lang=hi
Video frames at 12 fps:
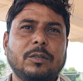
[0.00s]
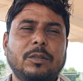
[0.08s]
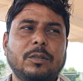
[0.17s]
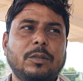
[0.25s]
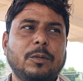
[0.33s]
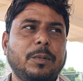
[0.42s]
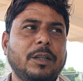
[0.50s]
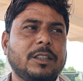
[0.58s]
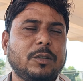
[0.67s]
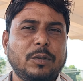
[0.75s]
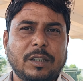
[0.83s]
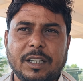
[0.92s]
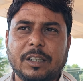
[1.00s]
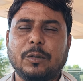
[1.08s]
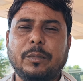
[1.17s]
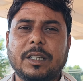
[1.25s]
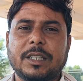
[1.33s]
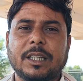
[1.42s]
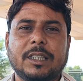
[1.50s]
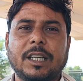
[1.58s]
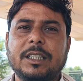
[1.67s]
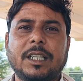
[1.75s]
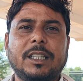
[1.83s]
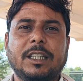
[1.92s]
को दो पाँच कुंटल तो मिल सकता
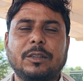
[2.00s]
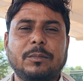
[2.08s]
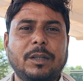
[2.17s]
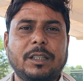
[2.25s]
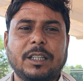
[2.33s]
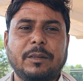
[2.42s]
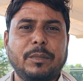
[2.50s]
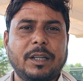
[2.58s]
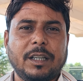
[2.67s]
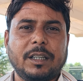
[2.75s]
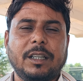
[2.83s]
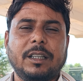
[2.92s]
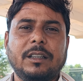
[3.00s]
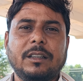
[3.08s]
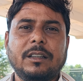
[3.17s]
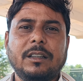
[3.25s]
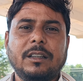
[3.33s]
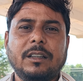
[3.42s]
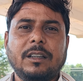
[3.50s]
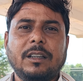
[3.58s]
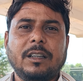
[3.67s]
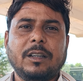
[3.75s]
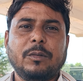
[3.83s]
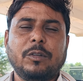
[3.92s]
है ज़्यादा तो मात्रा में मिलेगा नहीं
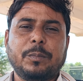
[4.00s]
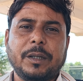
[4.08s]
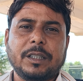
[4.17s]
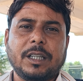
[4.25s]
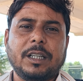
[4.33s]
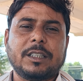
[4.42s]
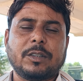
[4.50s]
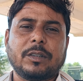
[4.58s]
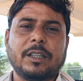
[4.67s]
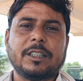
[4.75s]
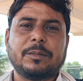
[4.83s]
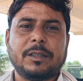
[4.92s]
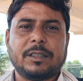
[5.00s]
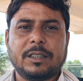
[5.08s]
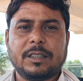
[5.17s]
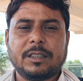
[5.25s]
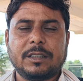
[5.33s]
ठीक है वो पैंतालीस सौ के आसपास रहे